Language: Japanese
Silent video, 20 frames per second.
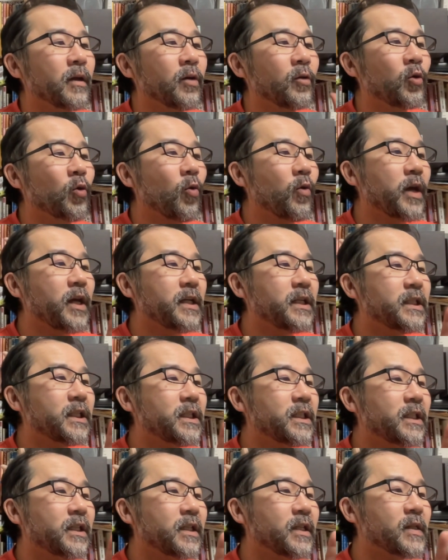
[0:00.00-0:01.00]

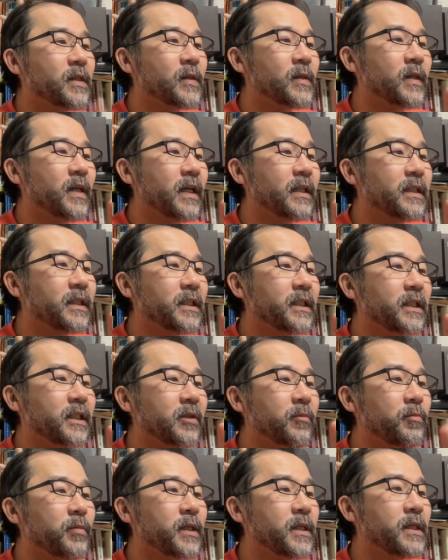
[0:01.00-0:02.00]

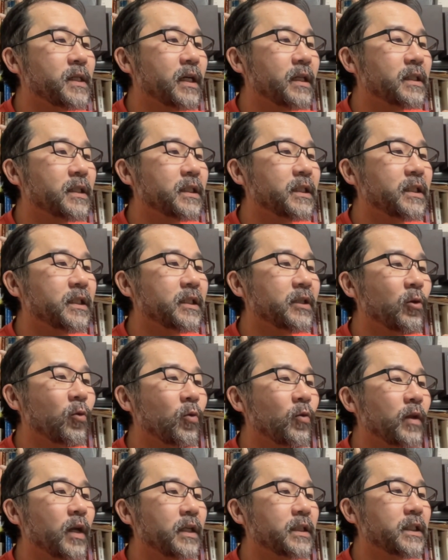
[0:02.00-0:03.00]

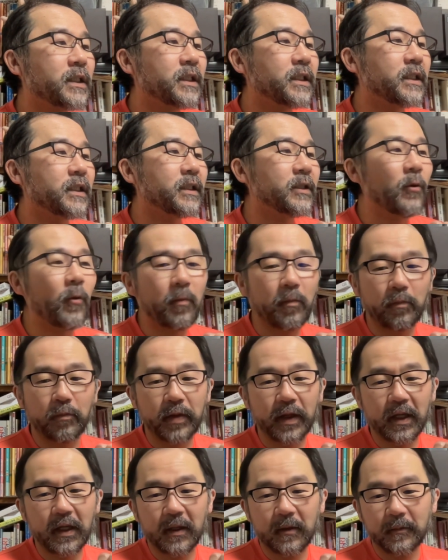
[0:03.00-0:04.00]

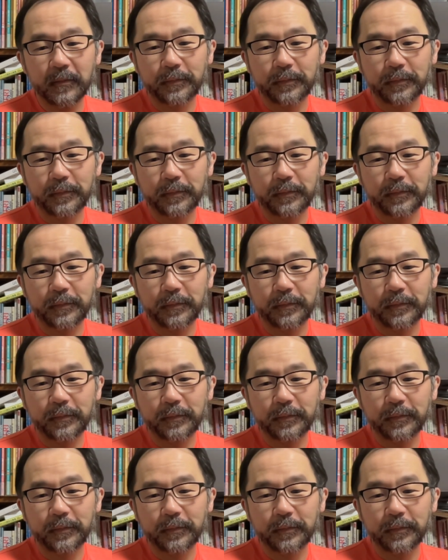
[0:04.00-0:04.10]
トケチスラチピザチコナチロッピー。